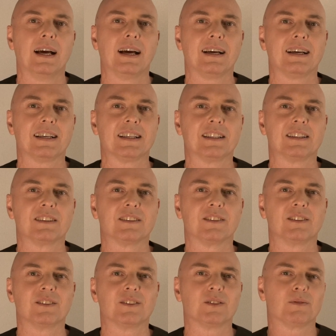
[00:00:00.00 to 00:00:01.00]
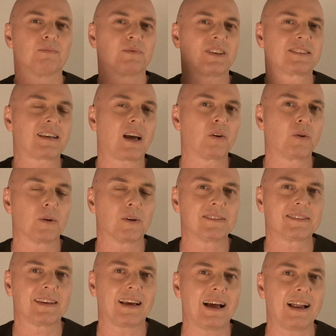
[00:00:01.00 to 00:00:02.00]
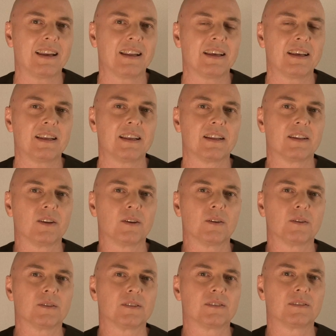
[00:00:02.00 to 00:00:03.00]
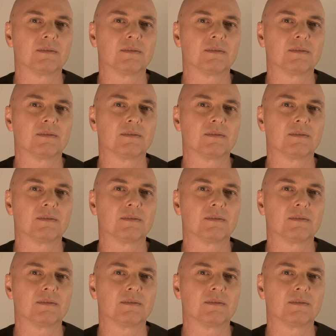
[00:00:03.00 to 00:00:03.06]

e, no zaskakujące, ale no,